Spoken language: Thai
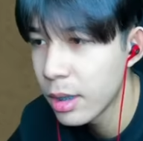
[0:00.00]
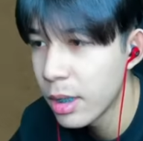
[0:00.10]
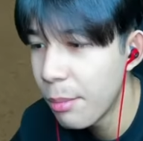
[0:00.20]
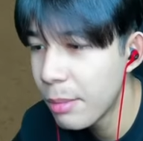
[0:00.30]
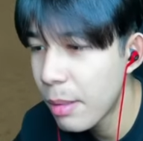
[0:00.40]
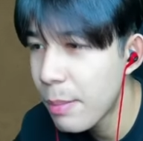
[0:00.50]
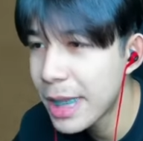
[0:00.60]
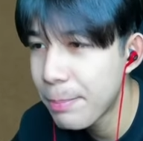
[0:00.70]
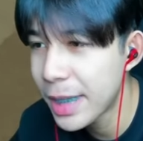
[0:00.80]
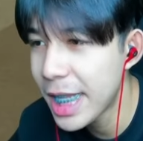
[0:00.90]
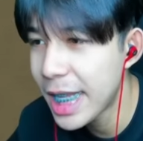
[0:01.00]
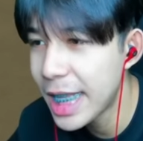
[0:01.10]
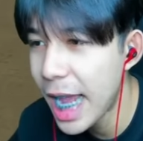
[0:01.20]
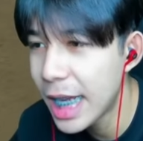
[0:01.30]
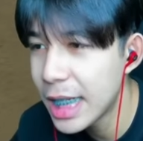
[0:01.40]
แล้วมันไม่มีปฏิกิริ
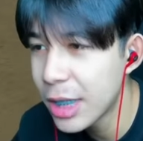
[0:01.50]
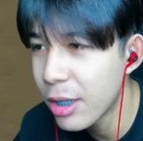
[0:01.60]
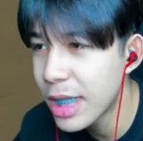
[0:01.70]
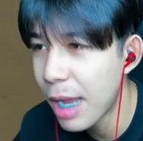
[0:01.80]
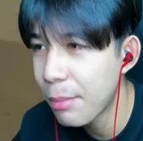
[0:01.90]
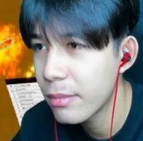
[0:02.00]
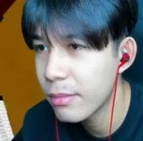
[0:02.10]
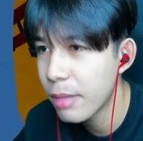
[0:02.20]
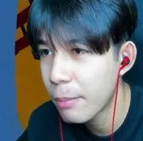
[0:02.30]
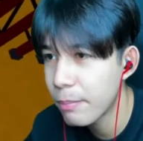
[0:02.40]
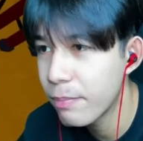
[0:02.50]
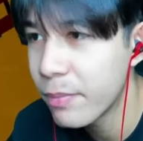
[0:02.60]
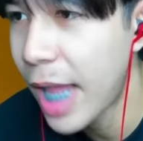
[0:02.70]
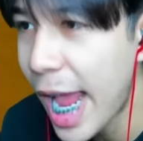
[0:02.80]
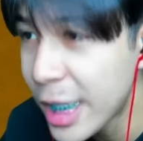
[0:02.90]
ยาอื่นนอกจากแบบ
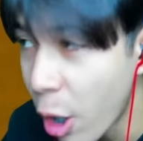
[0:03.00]
ไอหยอ